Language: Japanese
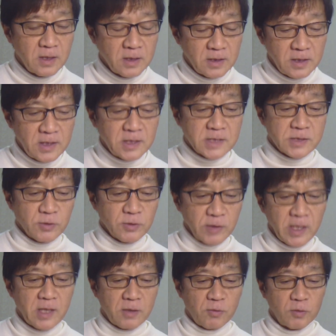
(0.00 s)
いいですよ
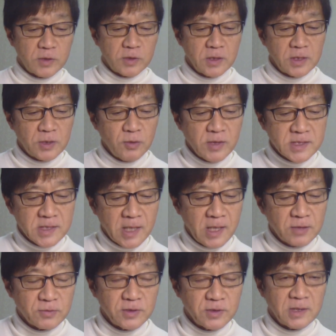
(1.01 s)
ねこう一足早
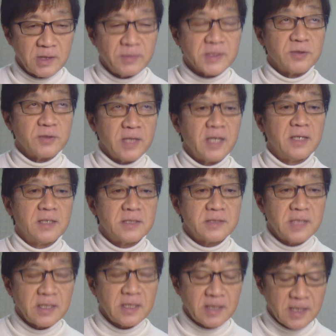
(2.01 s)
く行ってますよね
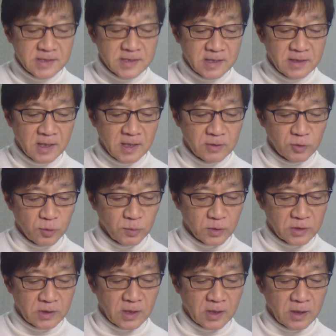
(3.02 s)
線形性があると思っ
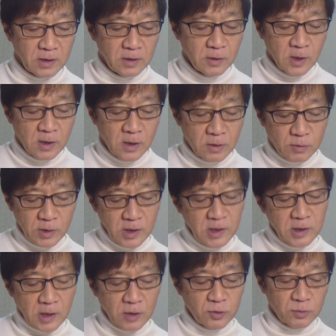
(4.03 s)
てこれいい
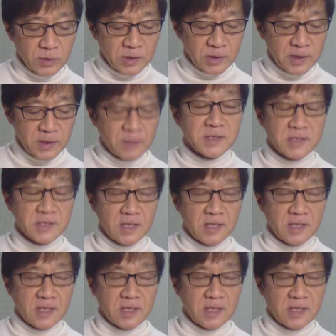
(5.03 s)
なと思って見てました